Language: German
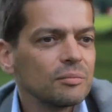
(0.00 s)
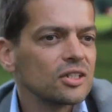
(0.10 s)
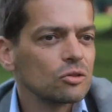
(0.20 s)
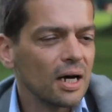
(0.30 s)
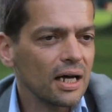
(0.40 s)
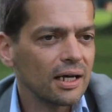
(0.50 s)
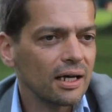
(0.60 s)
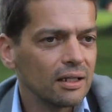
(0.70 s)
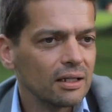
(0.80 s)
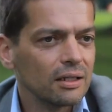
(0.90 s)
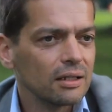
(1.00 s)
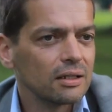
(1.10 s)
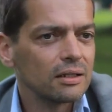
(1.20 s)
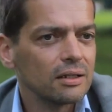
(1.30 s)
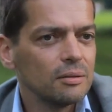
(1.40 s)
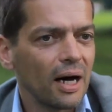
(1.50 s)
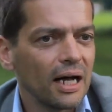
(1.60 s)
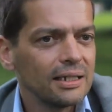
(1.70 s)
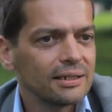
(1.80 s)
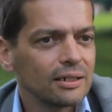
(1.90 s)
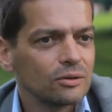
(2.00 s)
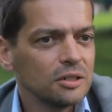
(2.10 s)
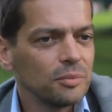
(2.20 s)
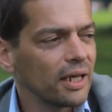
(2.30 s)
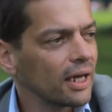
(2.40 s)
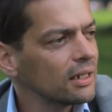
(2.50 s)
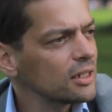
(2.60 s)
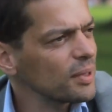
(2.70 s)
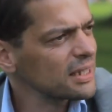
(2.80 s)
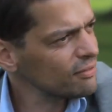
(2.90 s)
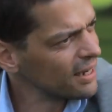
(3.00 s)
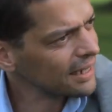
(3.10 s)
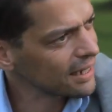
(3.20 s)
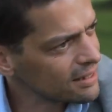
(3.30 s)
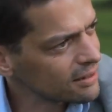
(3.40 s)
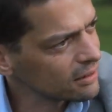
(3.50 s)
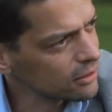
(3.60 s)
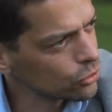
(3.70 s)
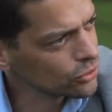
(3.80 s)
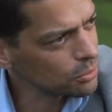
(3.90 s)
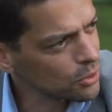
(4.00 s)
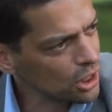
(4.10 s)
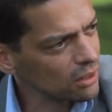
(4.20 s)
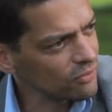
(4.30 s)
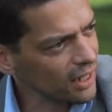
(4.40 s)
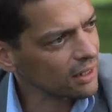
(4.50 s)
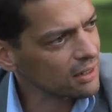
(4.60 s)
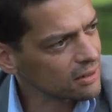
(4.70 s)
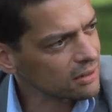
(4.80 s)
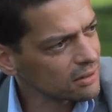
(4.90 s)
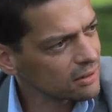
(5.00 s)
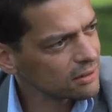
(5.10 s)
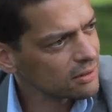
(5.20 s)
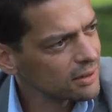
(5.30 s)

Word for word: die man so machen kann äh, im Alltag und die man eigentlich besser weglässt. Ne? Die Kunst besteht im Weglassen. So ist es,